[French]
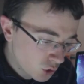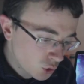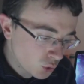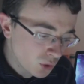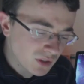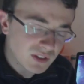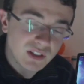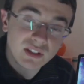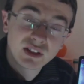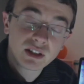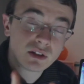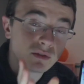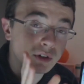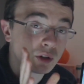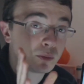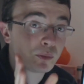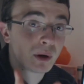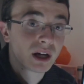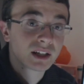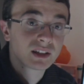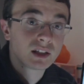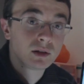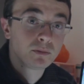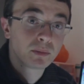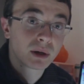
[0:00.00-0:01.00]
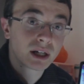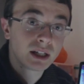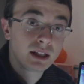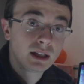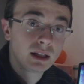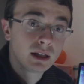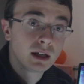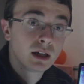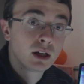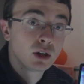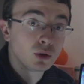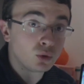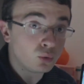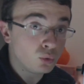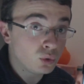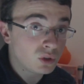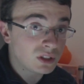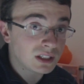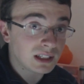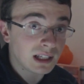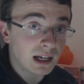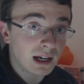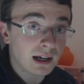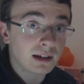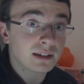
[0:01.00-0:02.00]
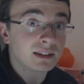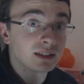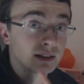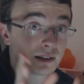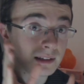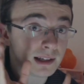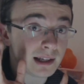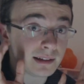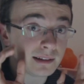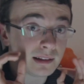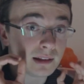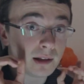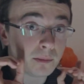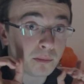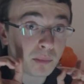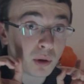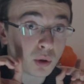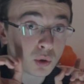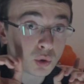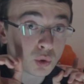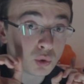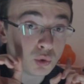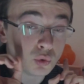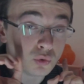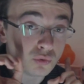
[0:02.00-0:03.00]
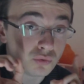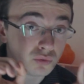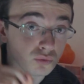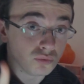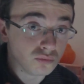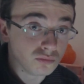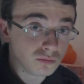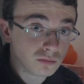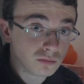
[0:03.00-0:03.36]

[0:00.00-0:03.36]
Choisissez votre parti pris, tout cela, cela ne dépend que de vous.